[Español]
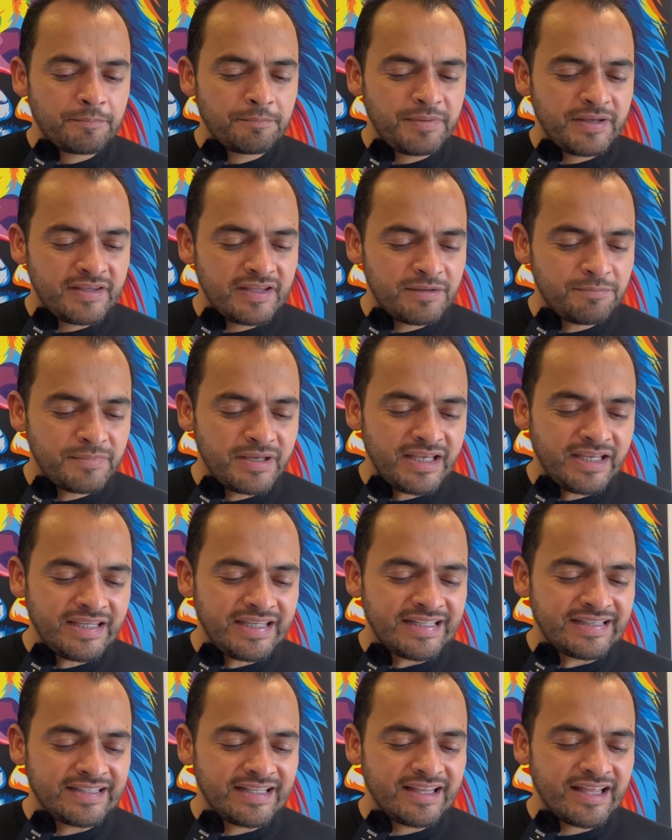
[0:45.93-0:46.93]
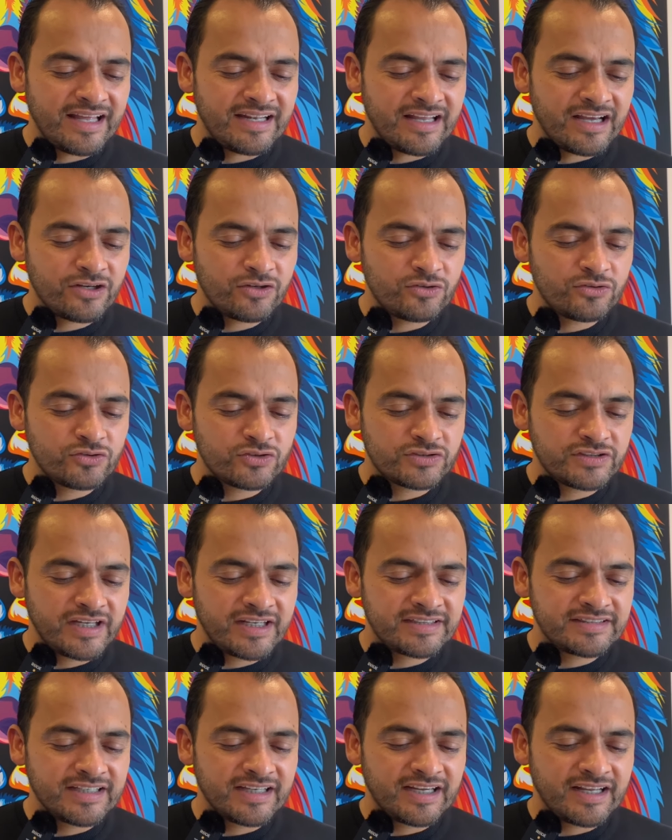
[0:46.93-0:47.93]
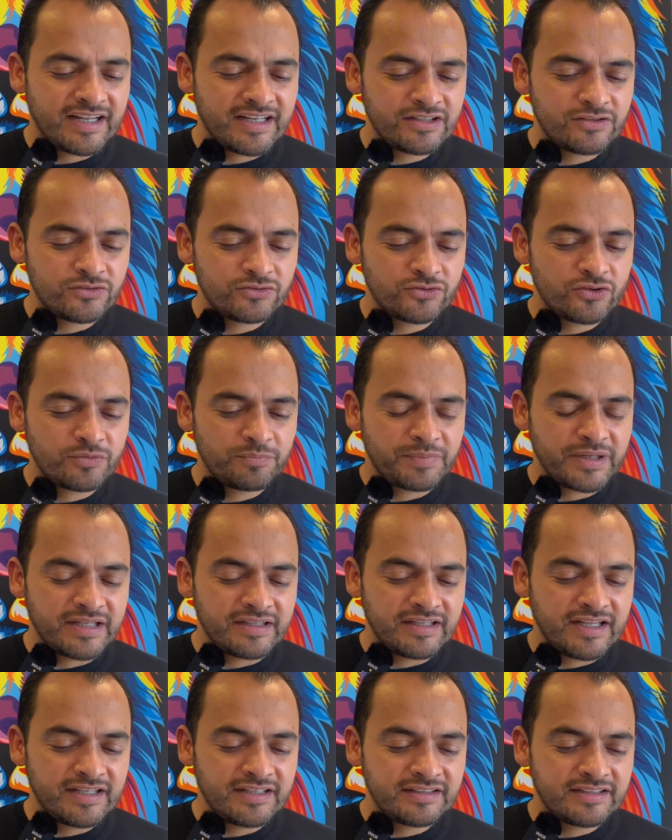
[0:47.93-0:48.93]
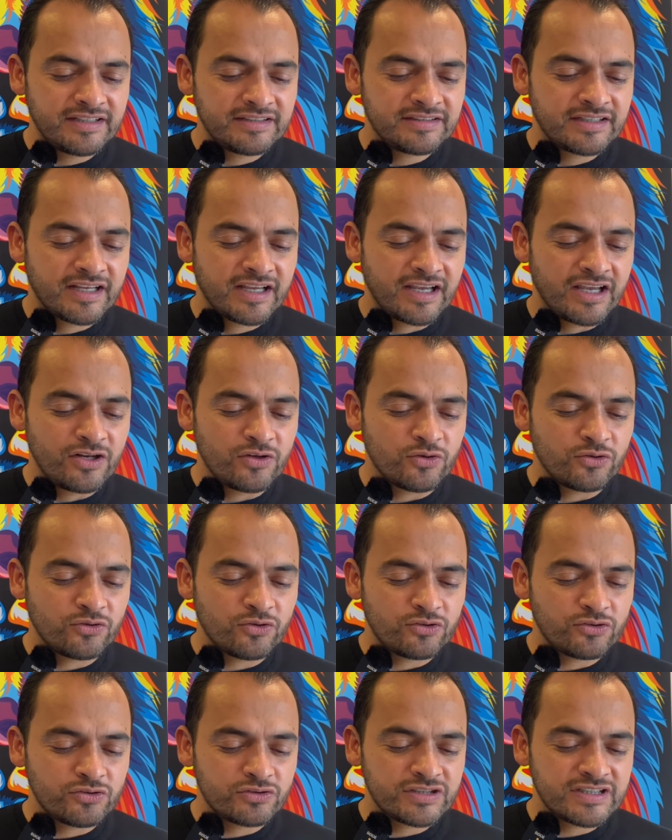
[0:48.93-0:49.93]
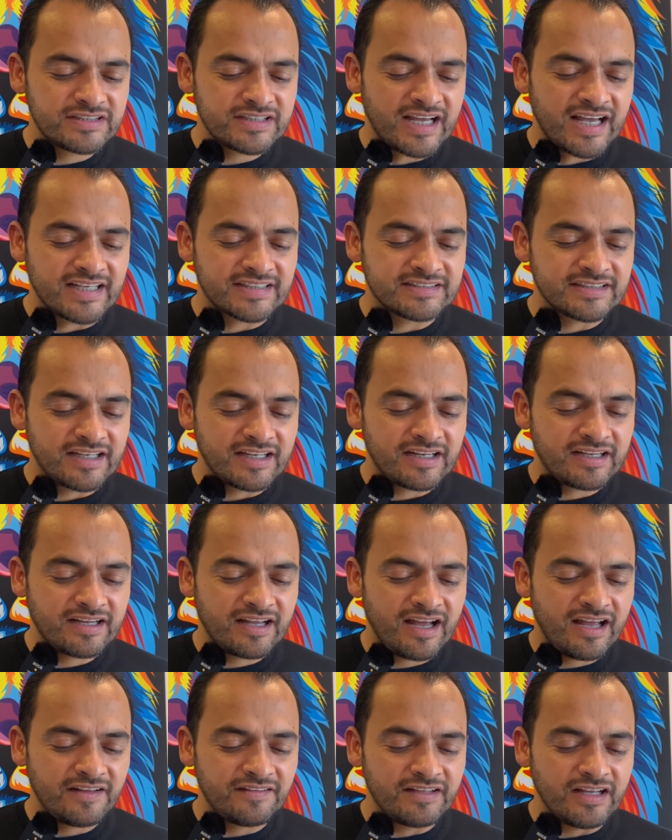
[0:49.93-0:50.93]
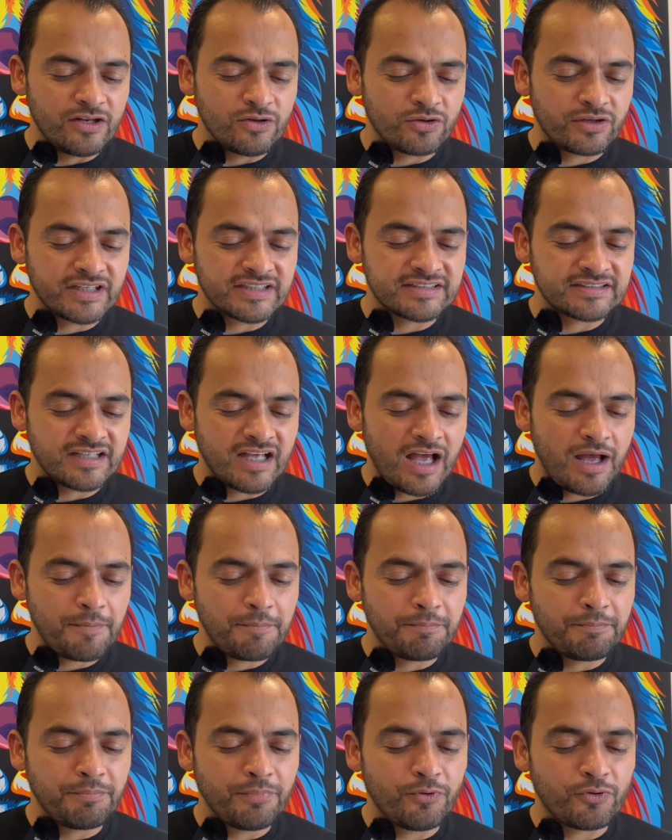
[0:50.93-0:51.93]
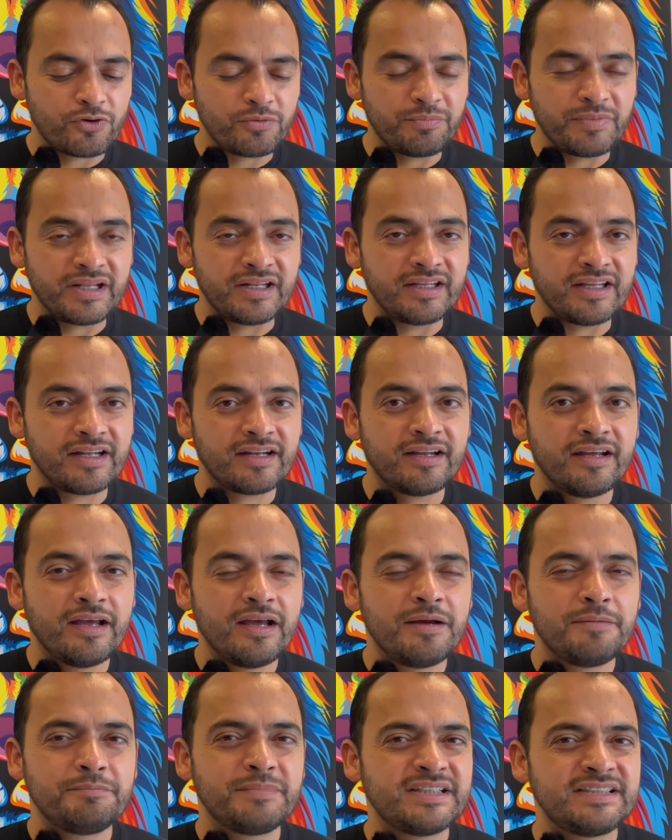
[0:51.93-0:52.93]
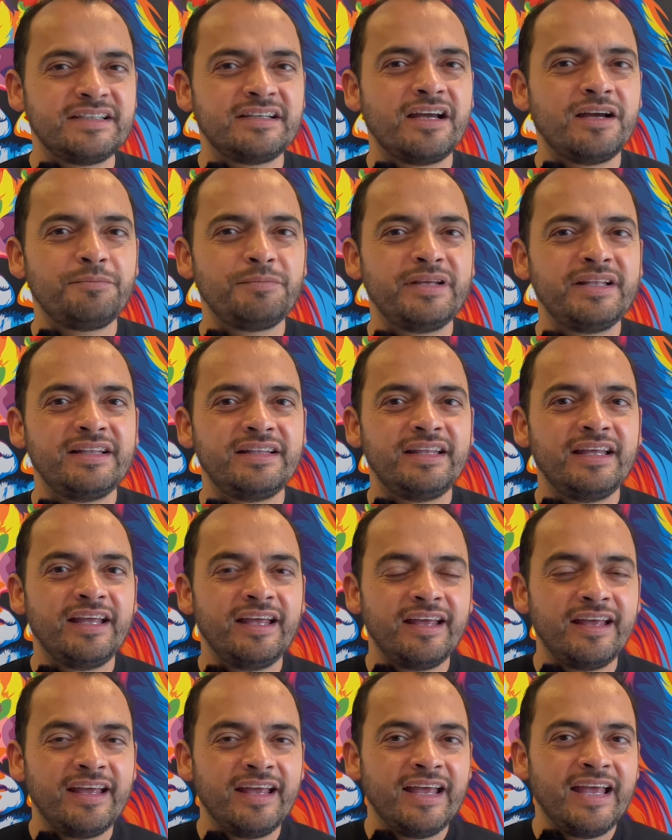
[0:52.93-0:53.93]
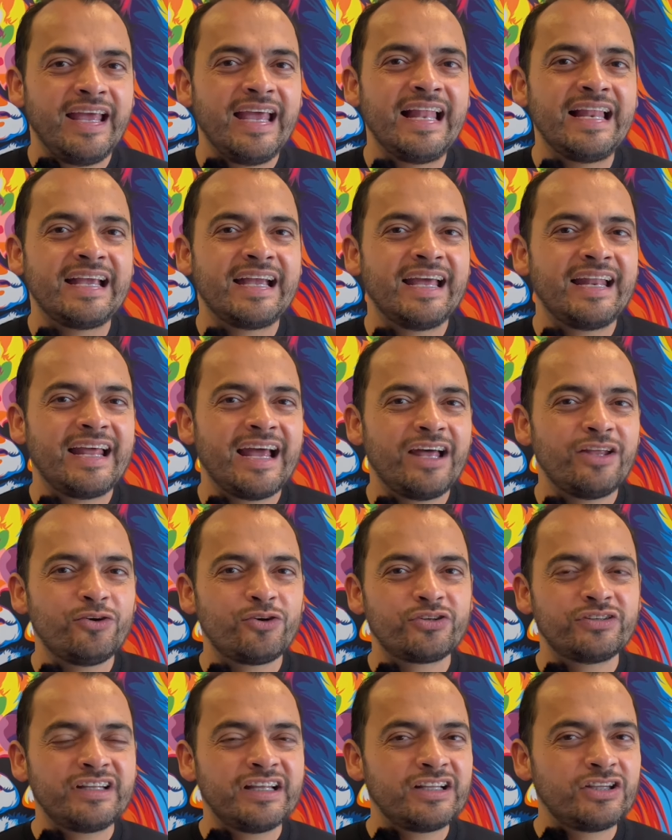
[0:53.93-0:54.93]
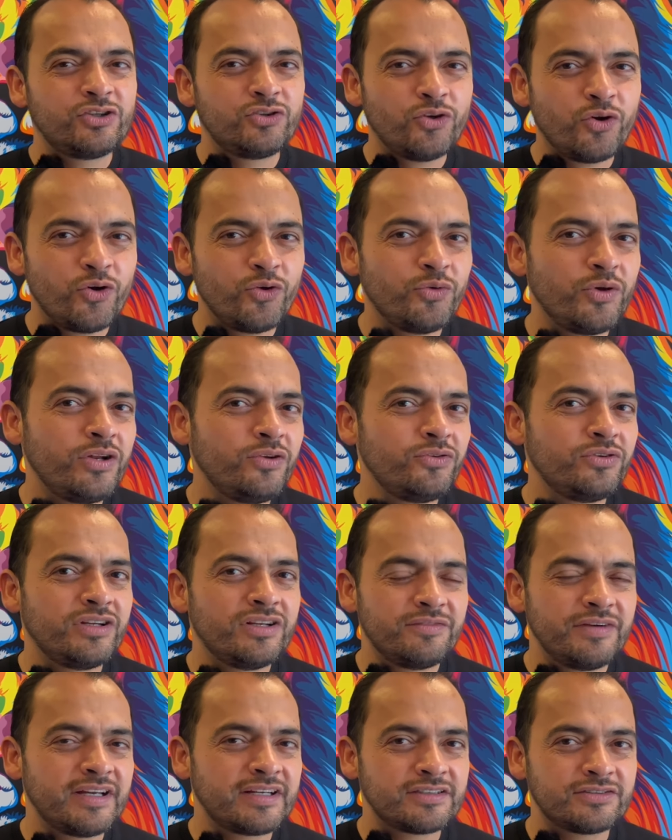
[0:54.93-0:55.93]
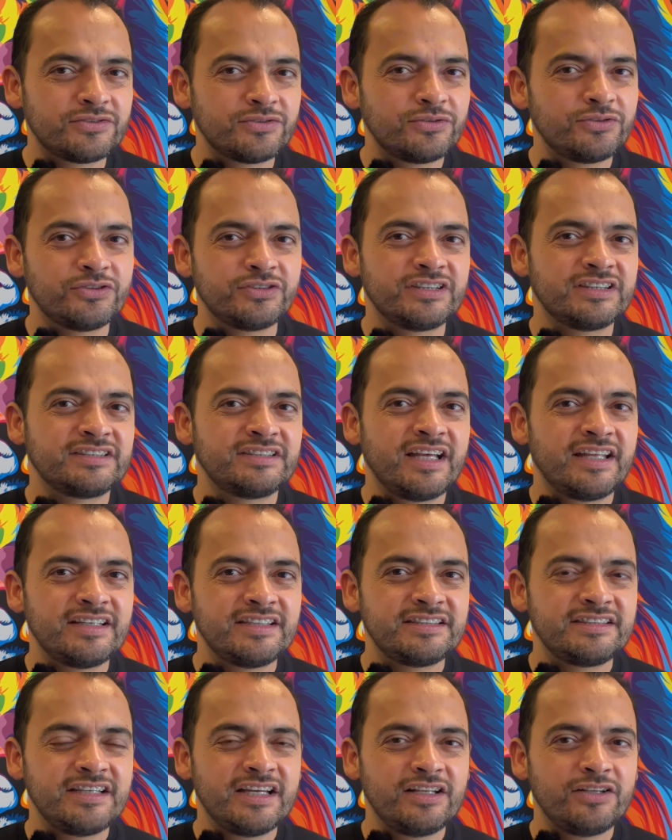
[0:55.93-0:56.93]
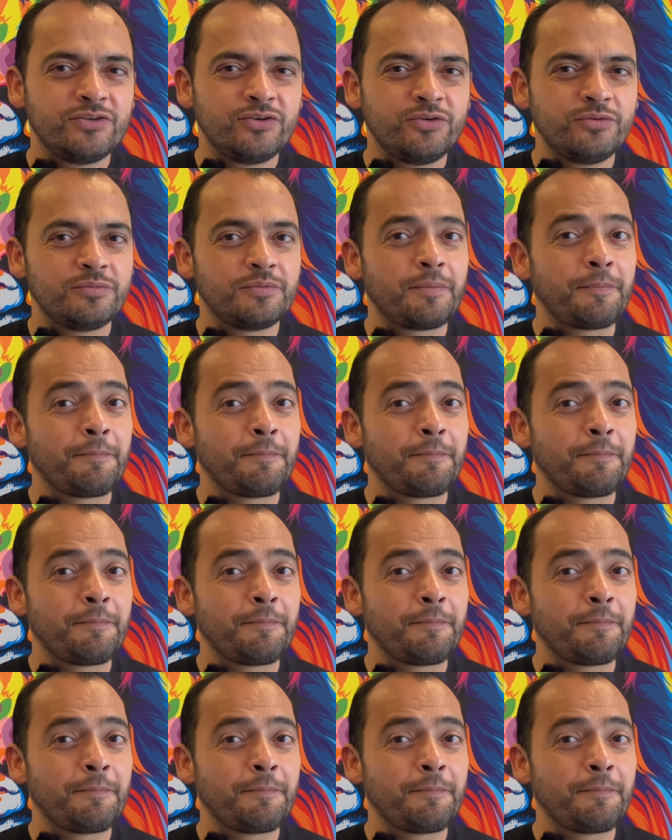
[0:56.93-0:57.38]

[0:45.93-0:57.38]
Pídeme y te daré a conocer secretos sorprendentes que no conoces acerca de lo que está por venir. Básicamente, el creador de todo el universo nos está diciendo,